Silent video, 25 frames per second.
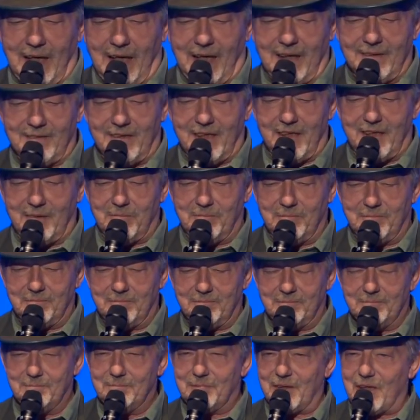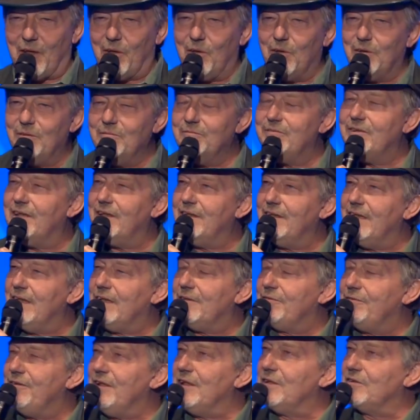An sich brauchen wir
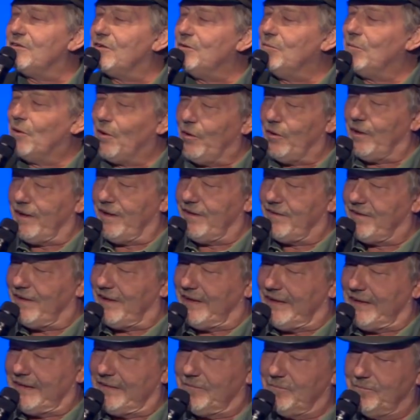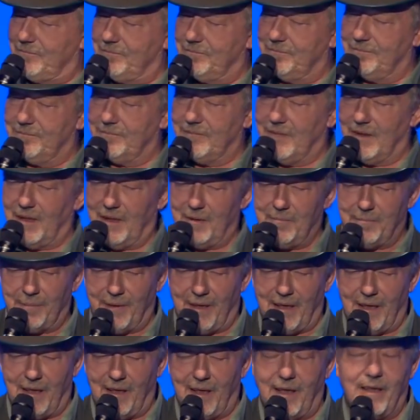nicht viel zum Glücklichsein. Ein
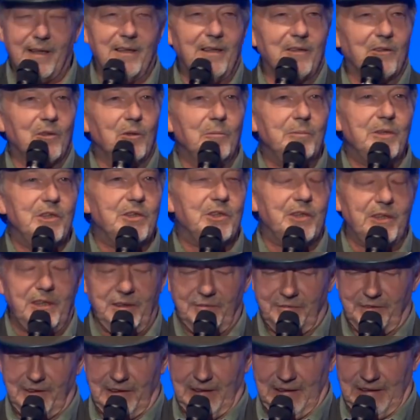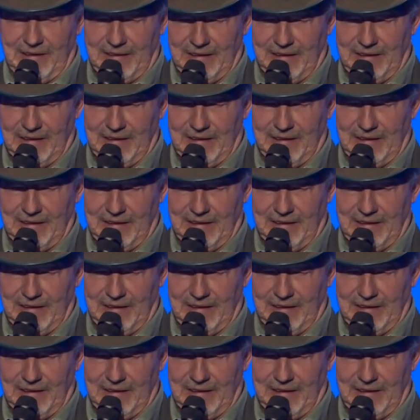paar heile Gummistiefel